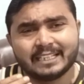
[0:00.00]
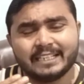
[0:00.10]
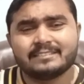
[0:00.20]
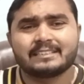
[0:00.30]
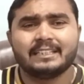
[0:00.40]

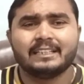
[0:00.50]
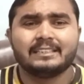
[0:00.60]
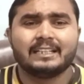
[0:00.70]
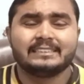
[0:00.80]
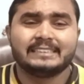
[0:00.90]
के अंदर
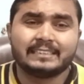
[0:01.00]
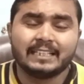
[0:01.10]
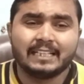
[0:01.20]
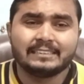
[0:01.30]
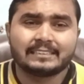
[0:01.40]
जितना
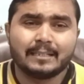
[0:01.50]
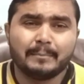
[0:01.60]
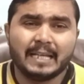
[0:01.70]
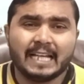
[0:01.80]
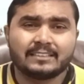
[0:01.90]
इसका
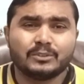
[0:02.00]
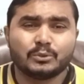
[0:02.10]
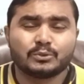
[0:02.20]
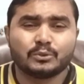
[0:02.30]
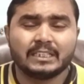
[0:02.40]
मैथ
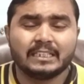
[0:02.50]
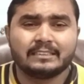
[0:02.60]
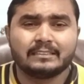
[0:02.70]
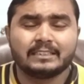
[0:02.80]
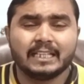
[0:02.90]

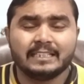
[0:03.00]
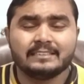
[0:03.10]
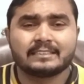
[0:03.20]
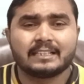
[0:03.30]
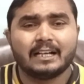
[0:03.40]
तेईस
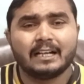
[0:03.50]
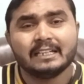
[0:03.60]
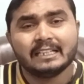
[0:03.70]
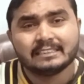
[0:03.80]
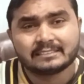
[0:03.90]
का
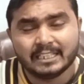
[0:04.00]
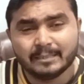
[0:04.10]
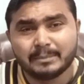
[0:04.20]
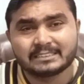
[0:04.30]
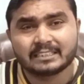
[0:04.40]
सिलेबस
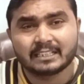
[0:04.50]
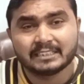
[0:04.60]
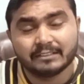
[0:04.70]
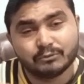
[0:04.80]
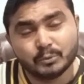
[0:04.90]
करना है
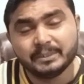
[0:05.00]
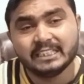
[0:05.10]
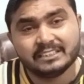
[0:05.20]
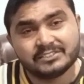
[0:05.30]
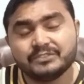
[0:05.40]
वो भी
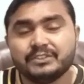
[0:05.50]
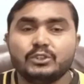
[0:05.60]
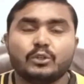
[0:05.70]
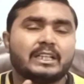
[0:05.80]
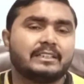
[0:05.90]
इसी वीडियो के
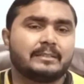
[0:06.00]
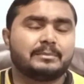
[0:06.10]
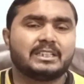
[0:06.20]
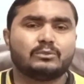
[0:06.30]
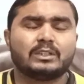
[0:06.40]
अंदर
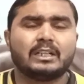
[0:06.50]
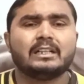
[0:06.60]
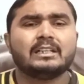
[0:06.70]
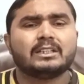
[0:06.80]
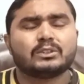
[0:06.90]
बताऊंगा
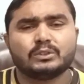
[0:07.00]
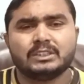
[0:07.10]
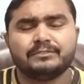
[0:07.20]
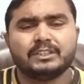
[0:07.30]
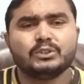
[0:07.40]
तो ये
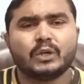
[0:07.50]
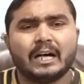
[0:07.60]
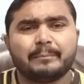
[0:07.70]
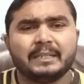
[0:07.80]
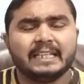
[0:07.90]
वीडियो
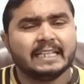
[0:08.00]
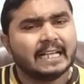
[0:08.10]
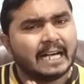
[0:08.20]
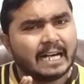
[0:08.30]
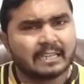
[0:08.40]
आपने आखिर